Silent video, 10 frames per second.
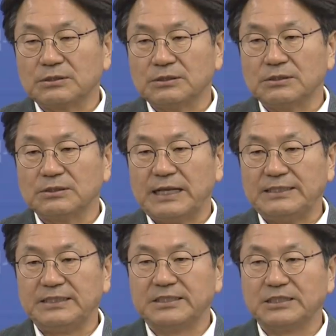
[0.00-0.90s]
그
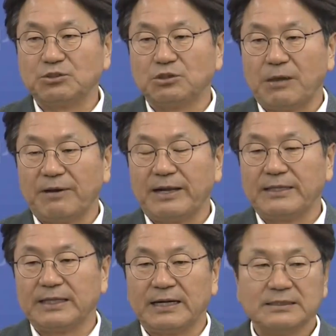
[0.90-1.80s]
산정지구
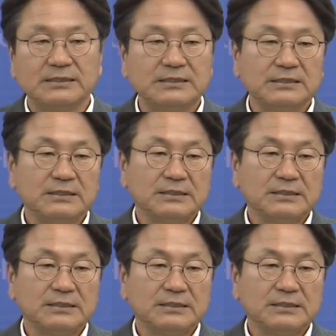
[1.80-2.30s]
개발에 따른